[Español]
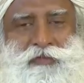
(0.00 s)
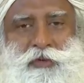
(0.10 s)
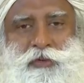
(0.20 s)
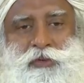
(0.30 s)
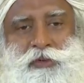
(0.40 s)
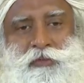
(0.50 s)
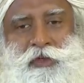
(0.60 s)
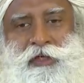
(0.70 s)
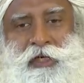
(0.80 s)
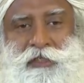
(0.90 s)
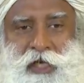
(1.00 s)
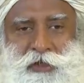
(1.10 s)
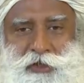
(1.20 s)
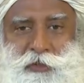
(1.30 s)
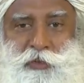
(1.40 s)
si usas la palabra
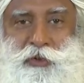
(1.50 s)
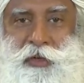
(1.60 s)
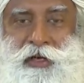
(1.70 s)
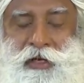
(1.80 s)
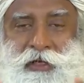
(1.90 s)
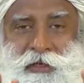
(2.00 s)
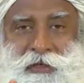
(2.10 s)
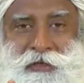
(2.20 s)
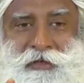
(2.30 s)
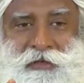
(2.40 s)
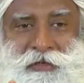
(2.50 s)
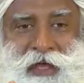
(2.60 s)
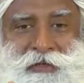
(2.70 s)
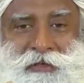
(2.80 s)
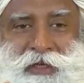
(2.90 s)
atención, ¿estarías de
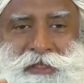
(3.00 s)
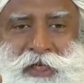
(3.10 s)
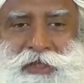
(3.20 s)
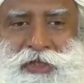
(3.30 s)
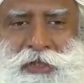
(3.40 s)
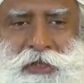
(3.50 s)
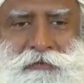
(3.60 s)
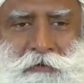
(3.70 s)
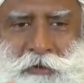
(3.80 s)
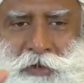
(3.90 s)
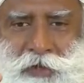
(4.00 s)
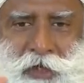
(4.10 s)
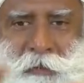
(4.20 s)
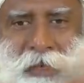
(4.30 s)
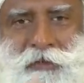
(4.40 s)
acuerdo en que atención y
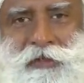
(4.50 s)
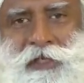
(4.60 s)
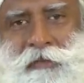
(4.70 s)
enfoque son